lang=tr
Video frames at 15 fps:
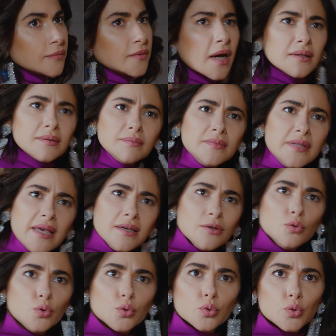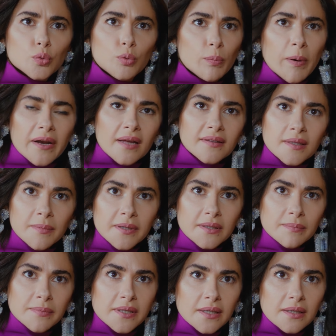Ya neyin gururu bu ben
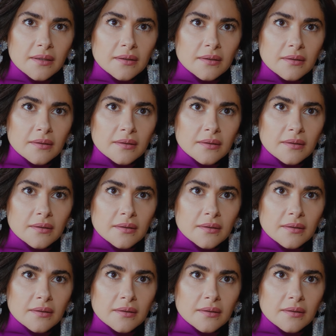anlamadım ki.